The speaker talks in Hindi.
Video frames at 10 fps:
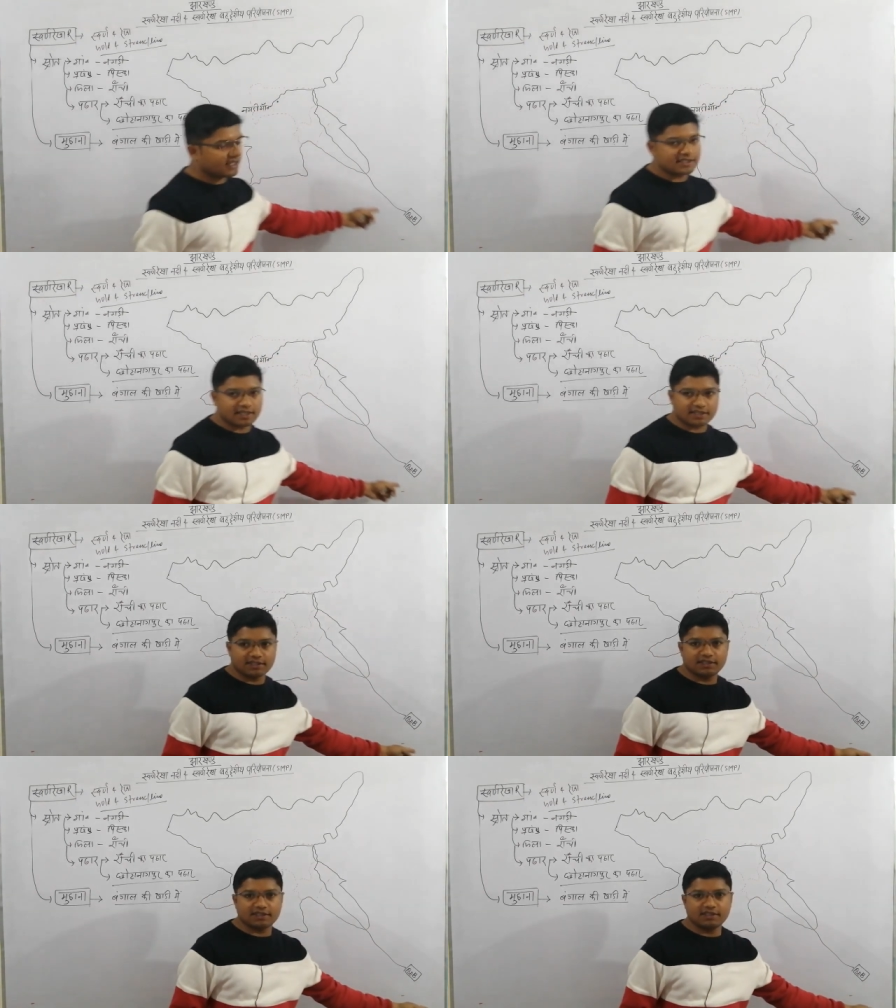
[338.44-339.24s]
नदी है
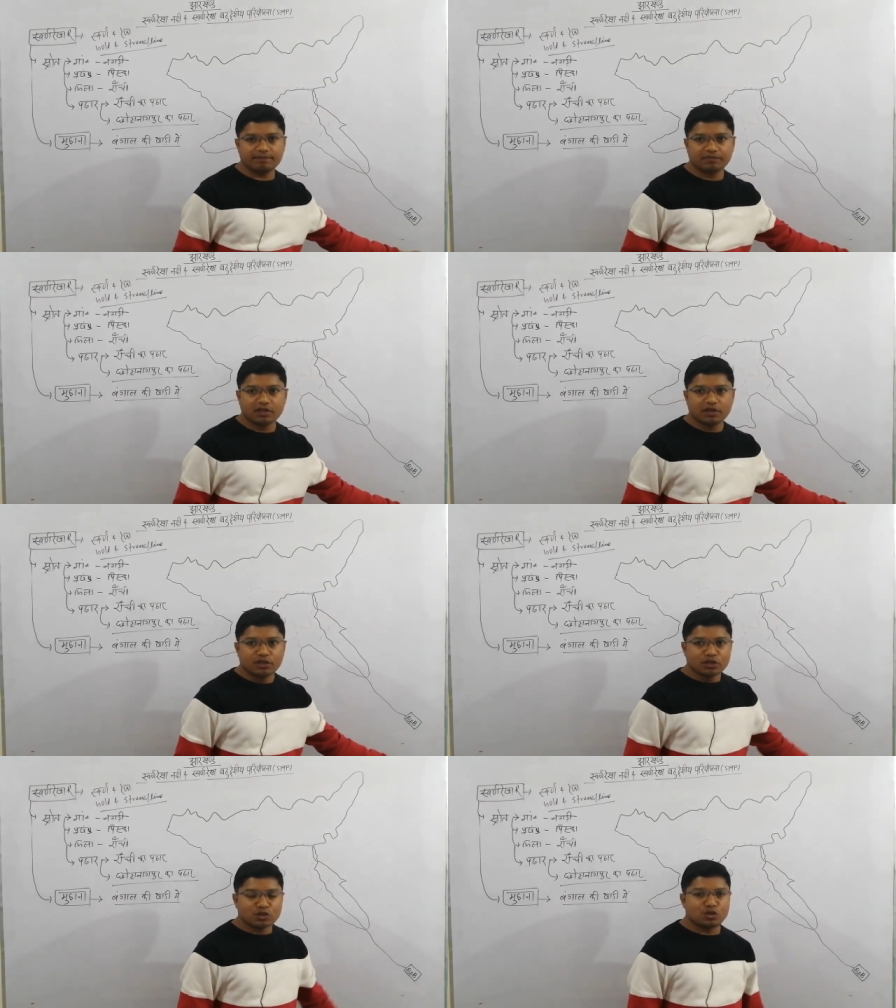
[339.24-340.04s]
झारखंड की
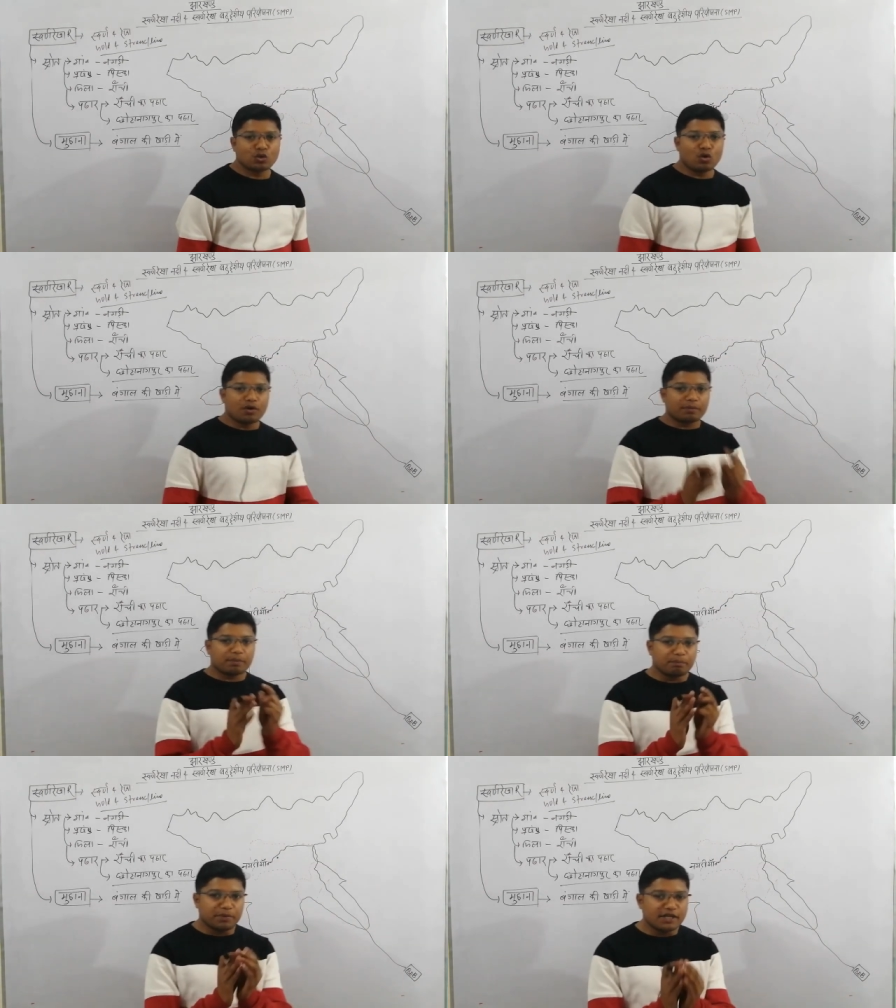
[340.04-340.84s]
जो
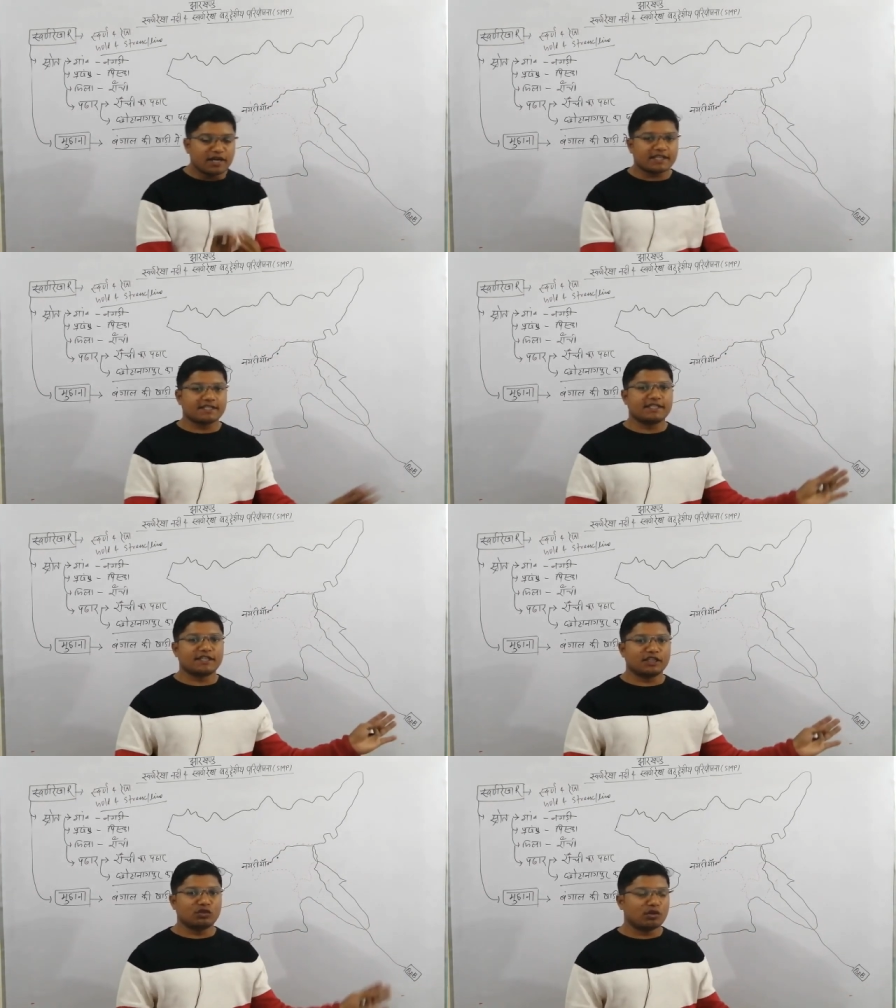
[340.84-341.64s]
बिना किसी
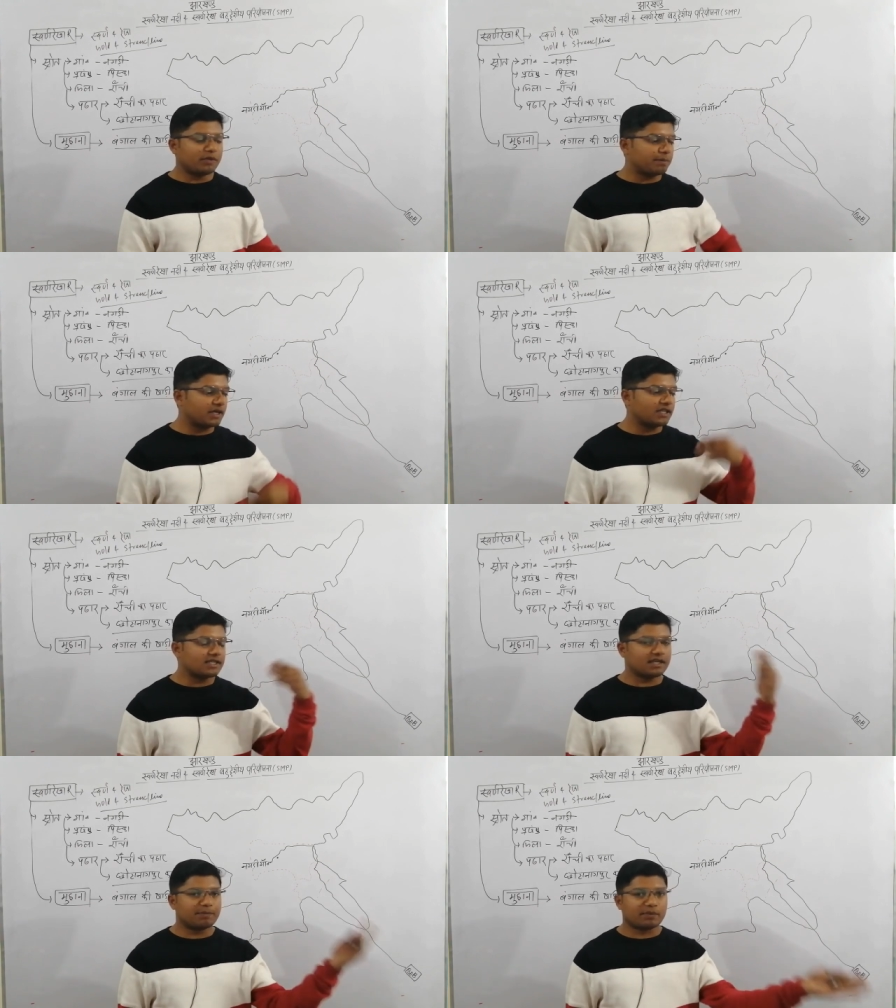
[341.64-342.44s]
नदियों में अपना
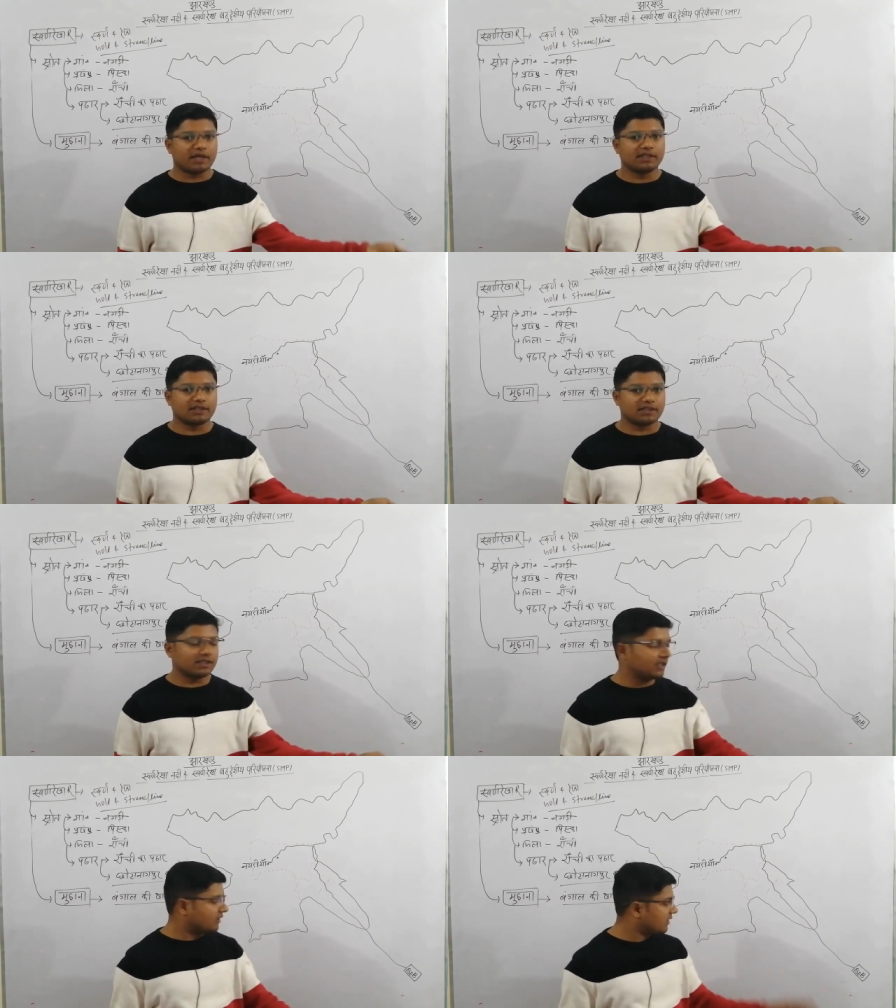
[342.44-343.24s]
जल प्रवाहित
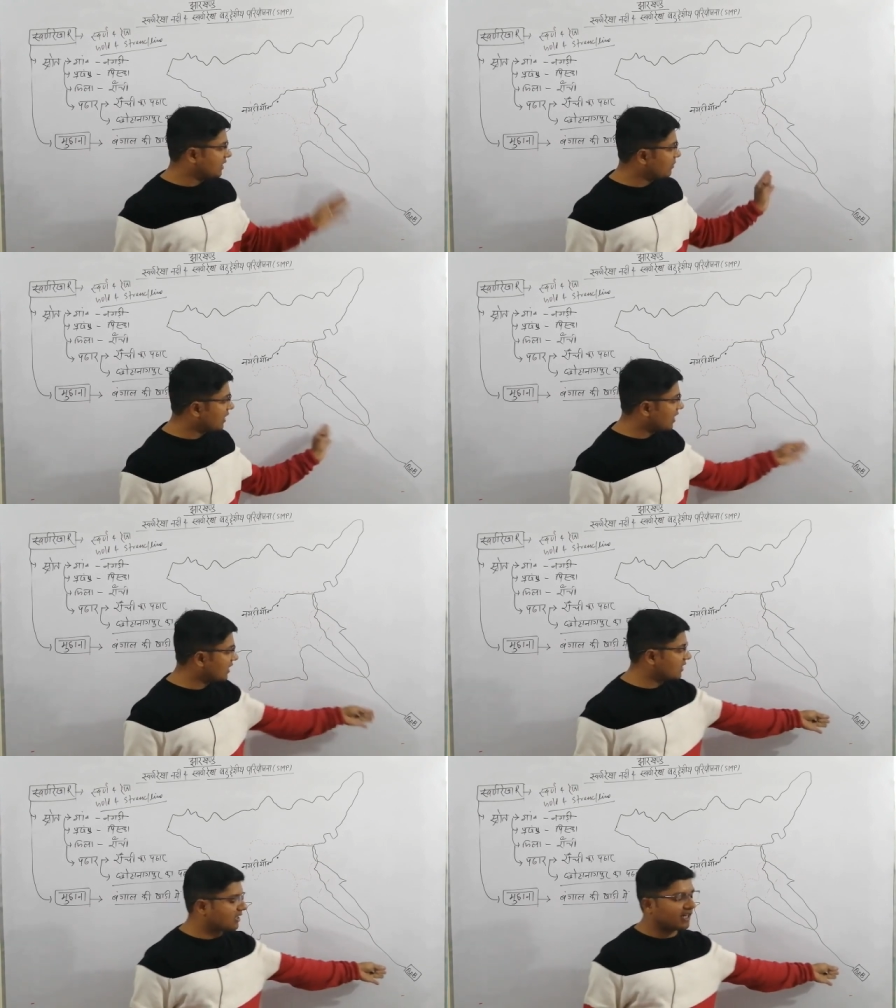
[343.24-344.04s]
किए ये
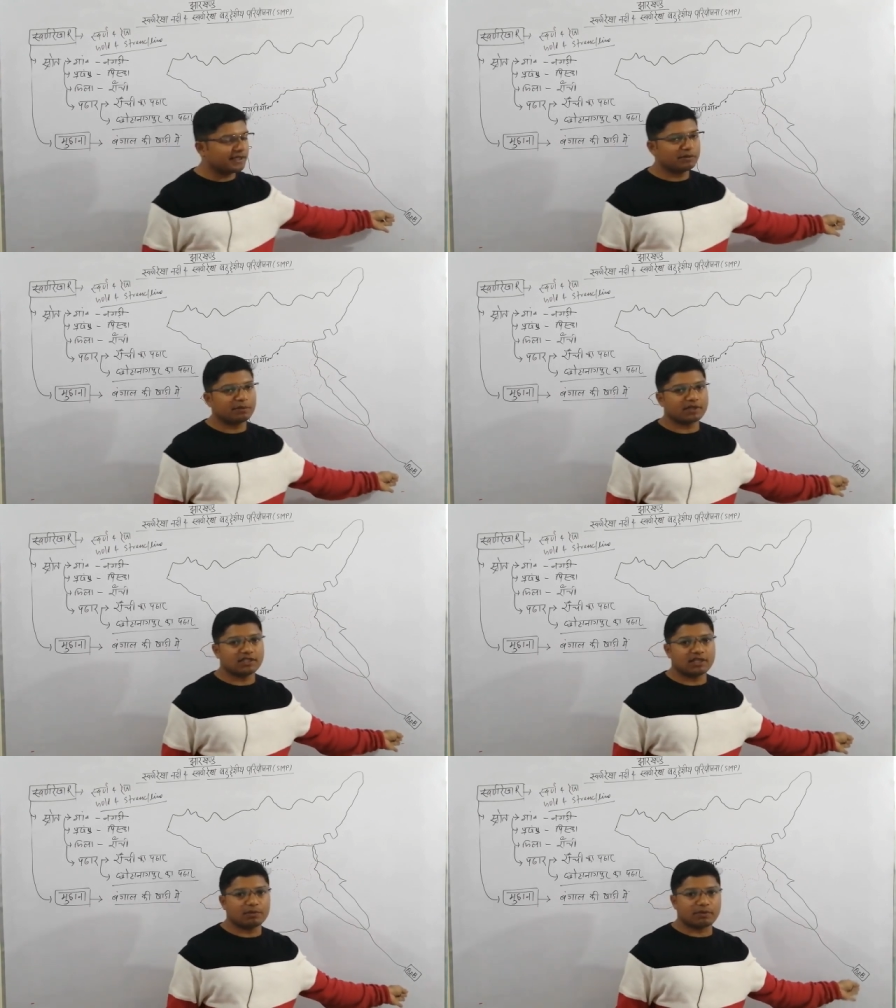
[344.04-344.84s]
बंगाल की खाड़ी में अपना
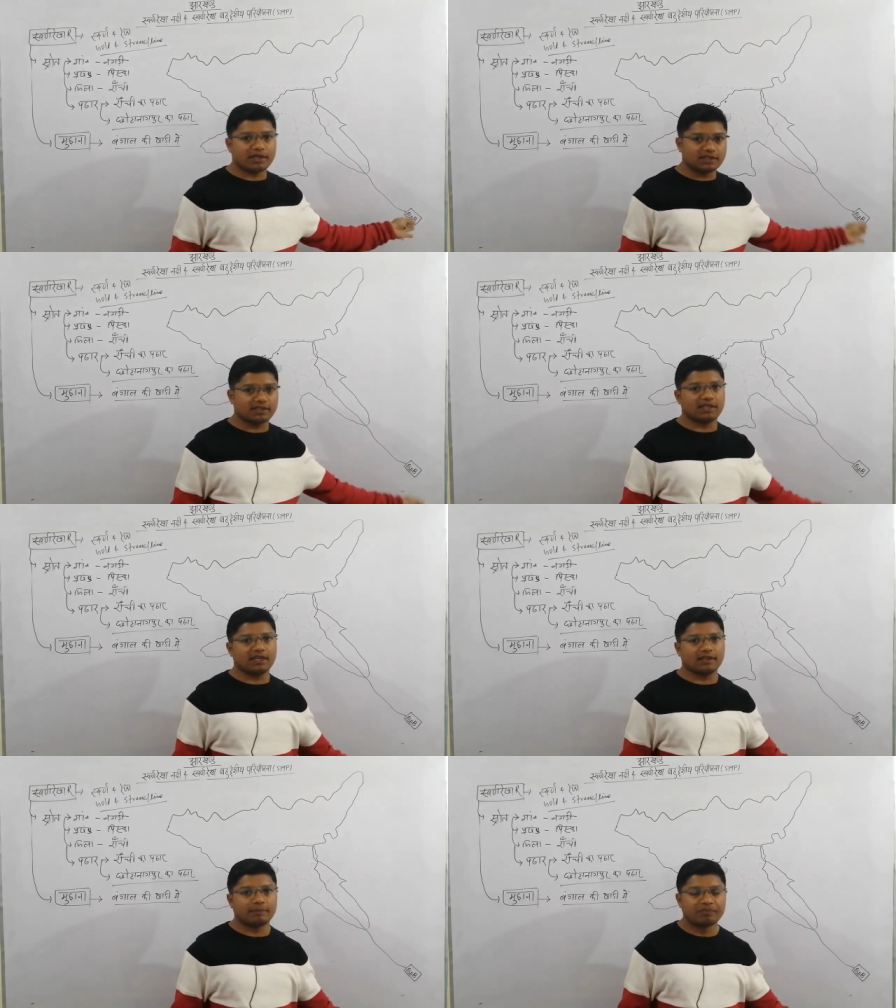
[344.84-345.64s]
जल प्रवाहित किया
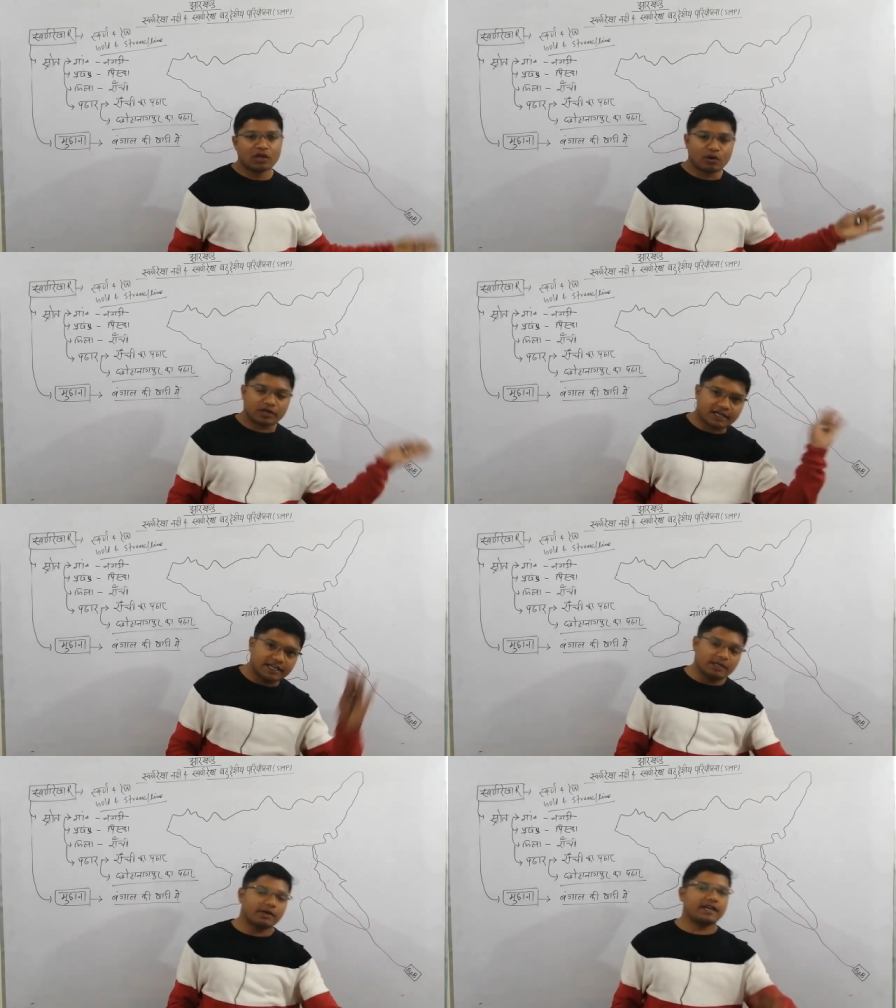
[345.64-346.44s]
है और कई